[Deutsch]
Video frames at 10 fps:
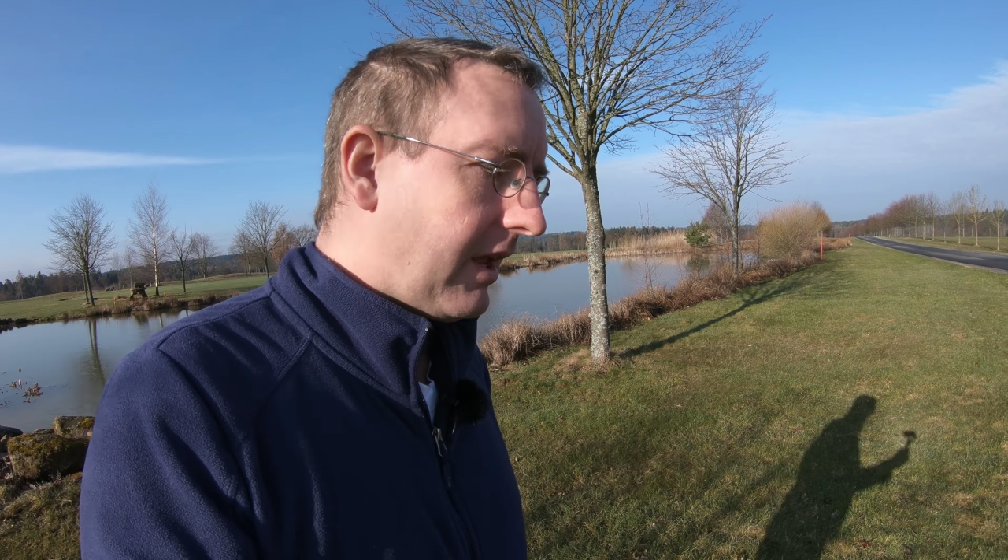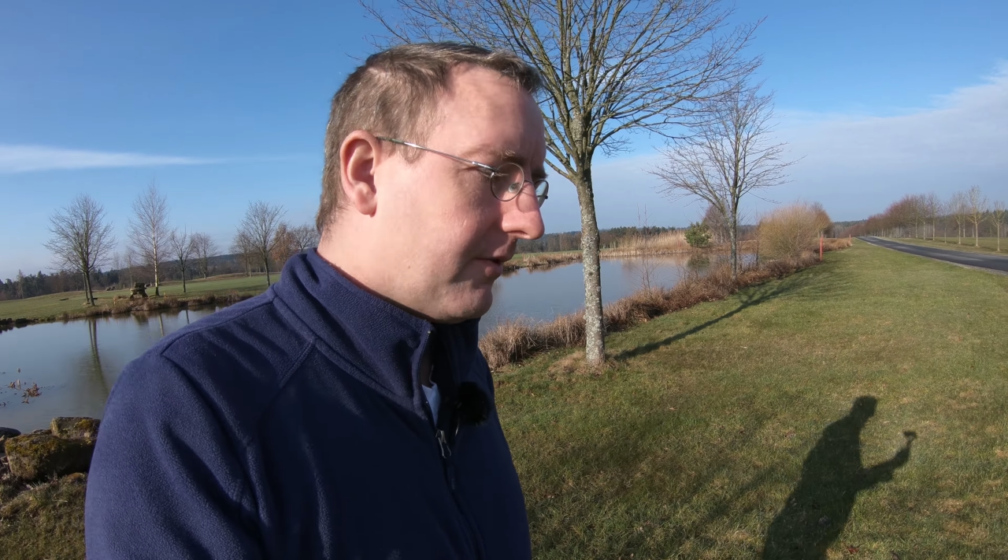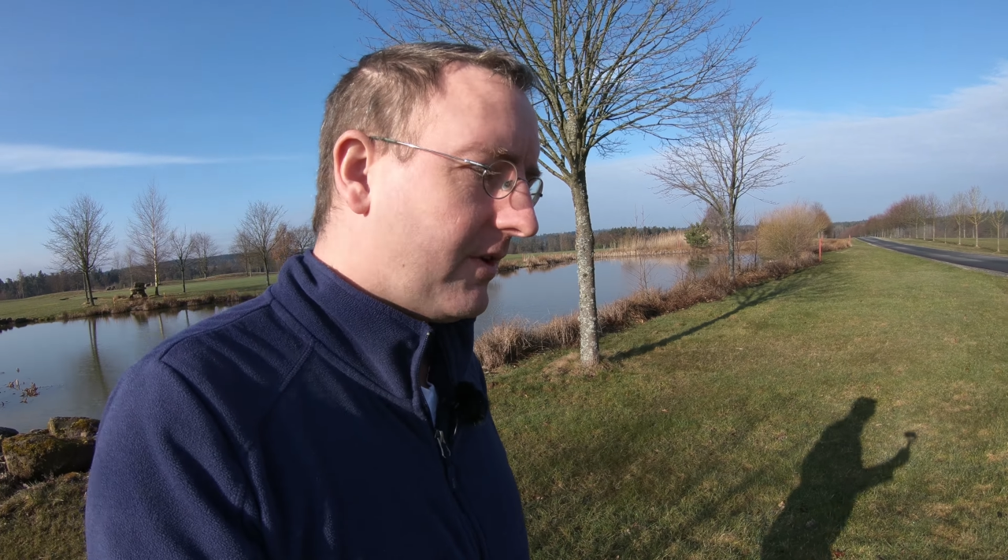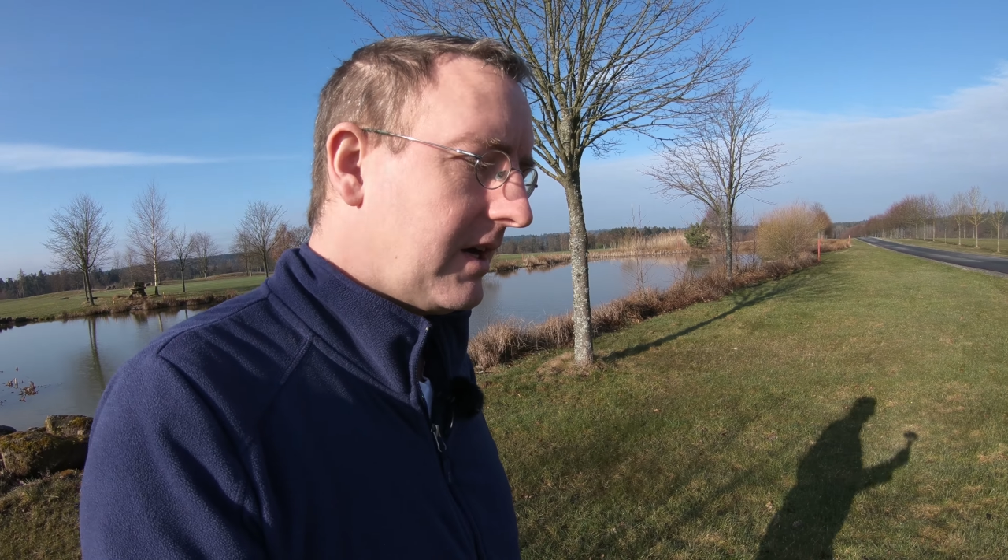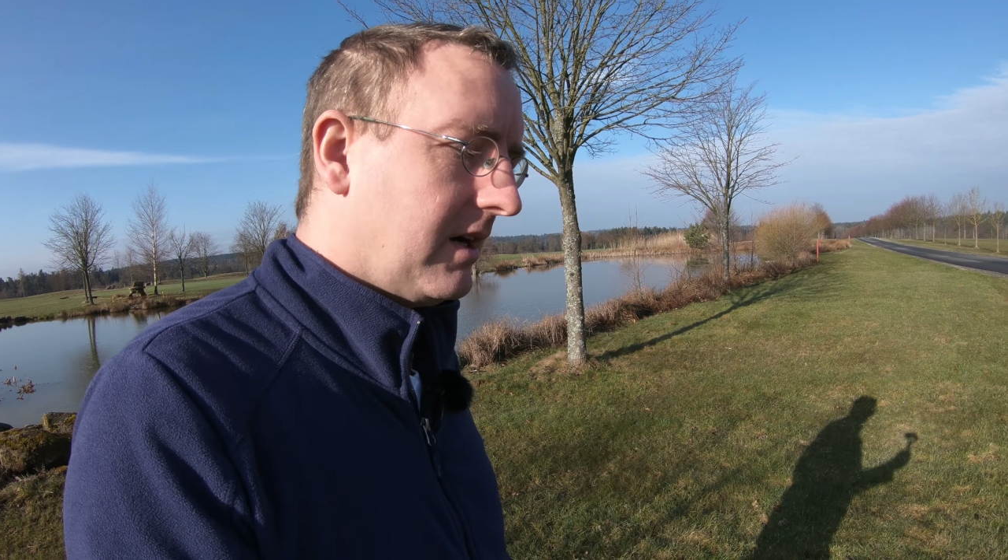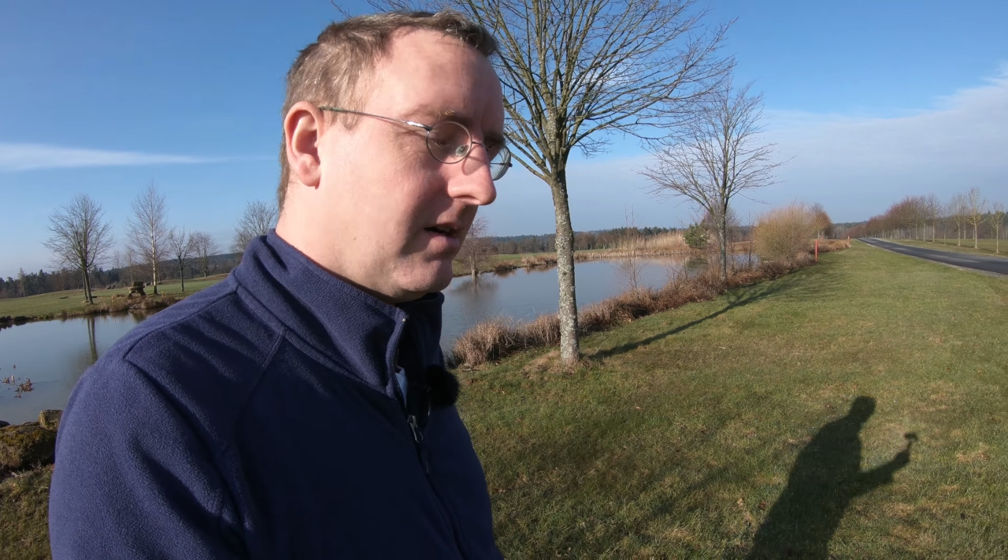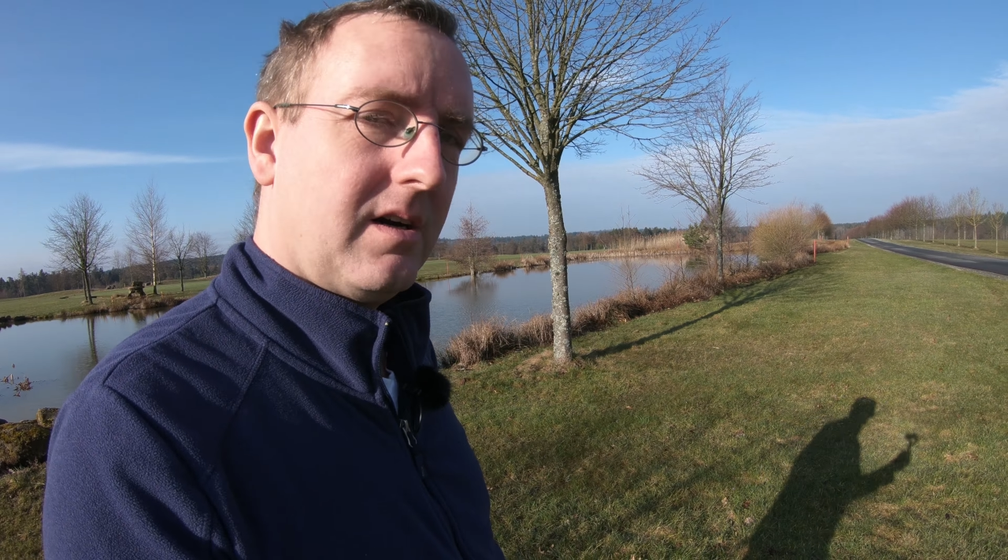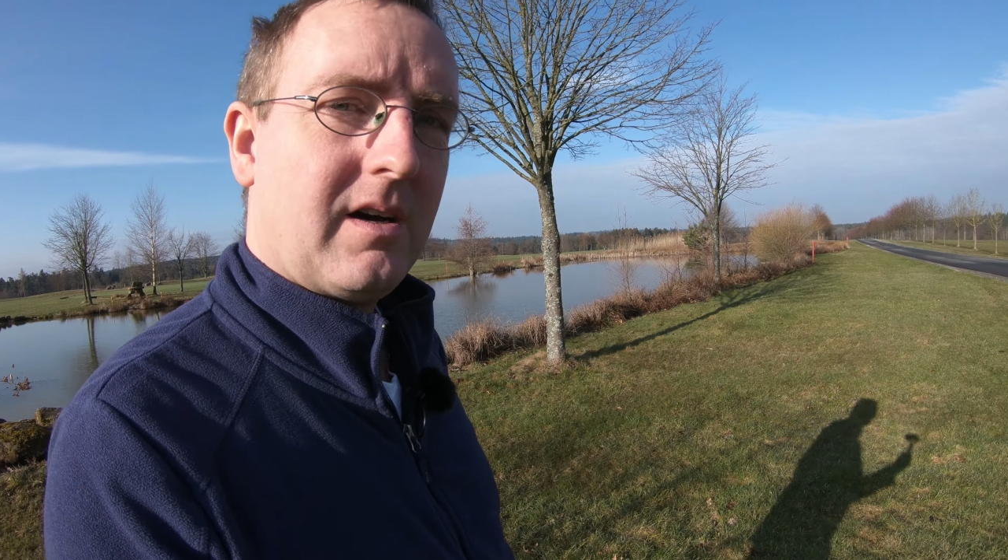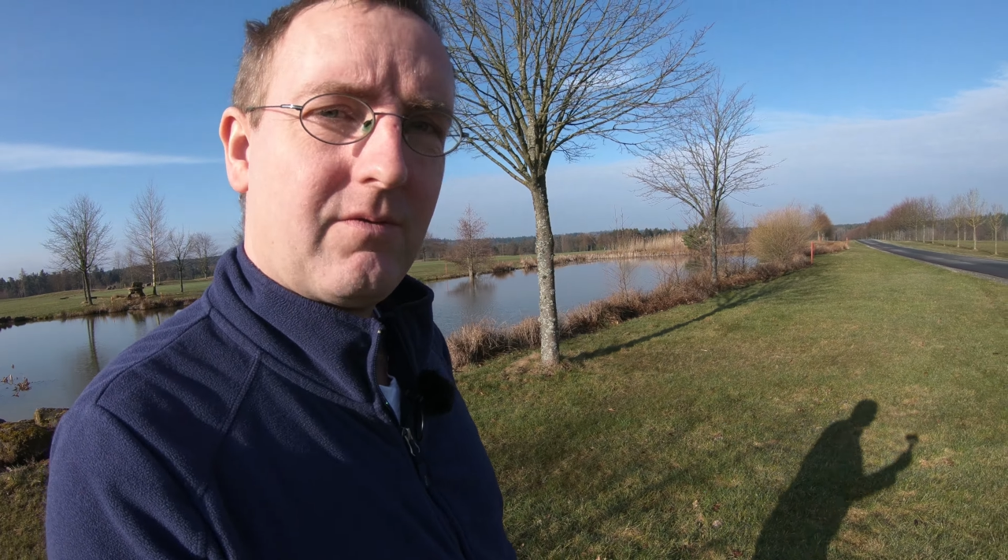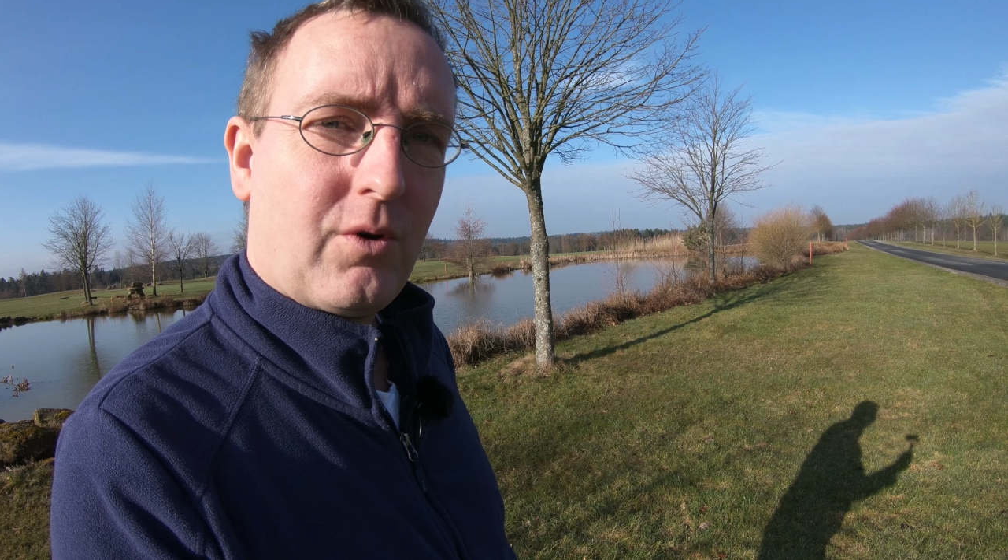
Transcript: wir